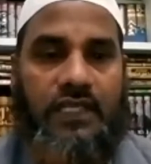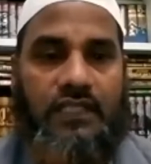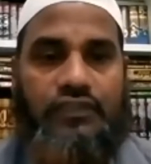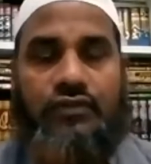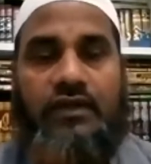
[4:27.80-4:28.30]

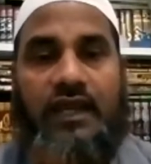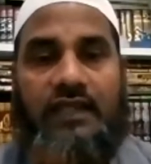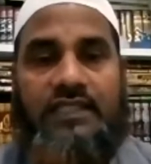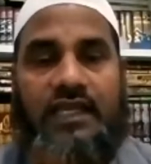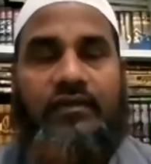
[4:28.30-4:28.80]

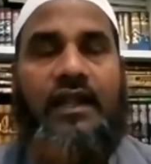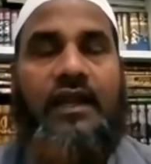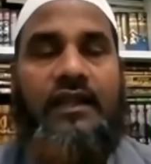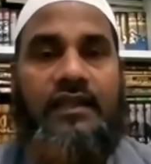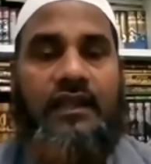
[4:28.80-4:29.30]
తరచుగా
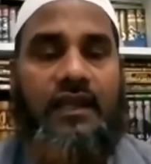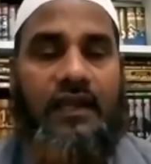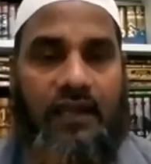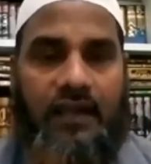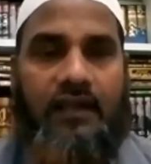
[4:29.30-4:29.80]
తేవడానికి
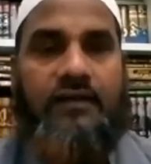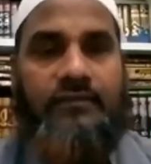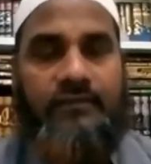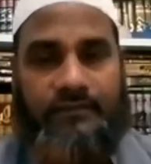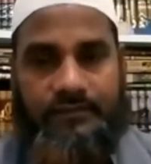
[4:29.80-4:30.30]
గల కారణం